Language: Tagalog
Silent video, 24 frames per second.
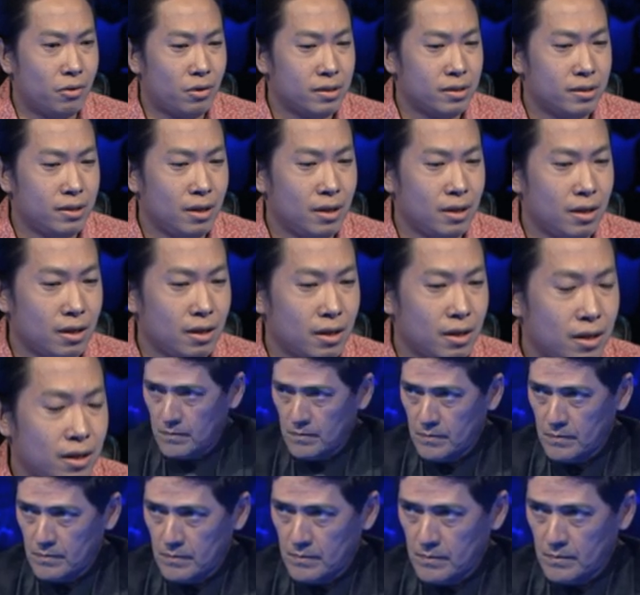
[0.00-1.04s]
Kasi
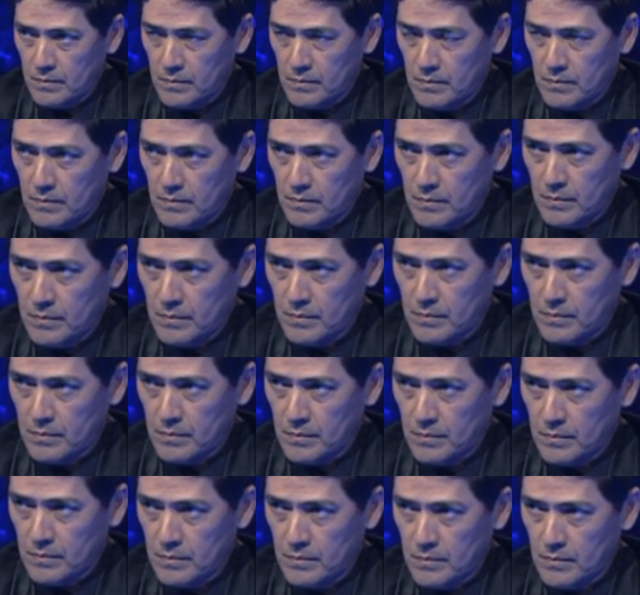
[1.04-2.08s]
pag nanonood po ako ng
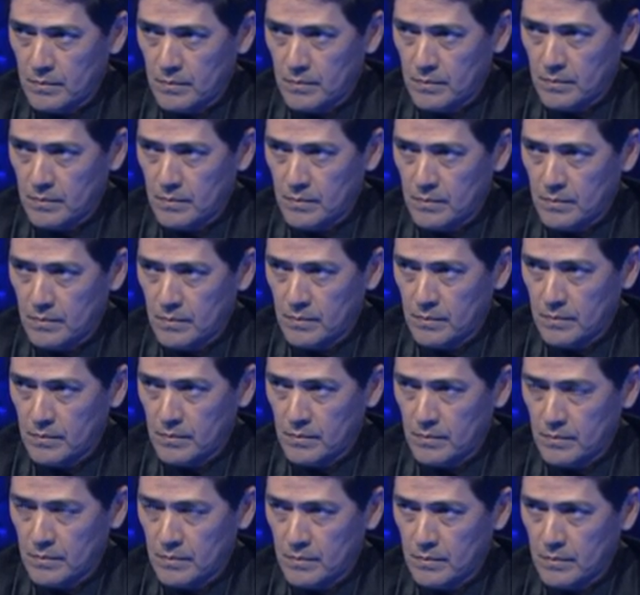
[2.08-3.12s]
Huwan sa
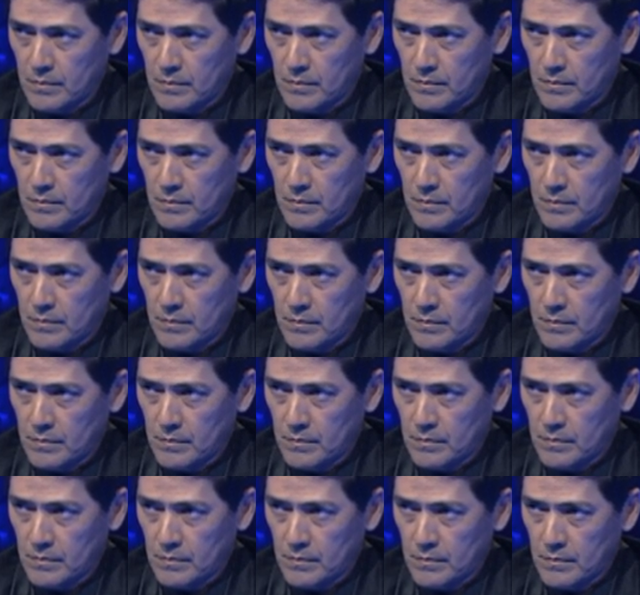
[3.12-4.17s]
BMLN, marami po sa mga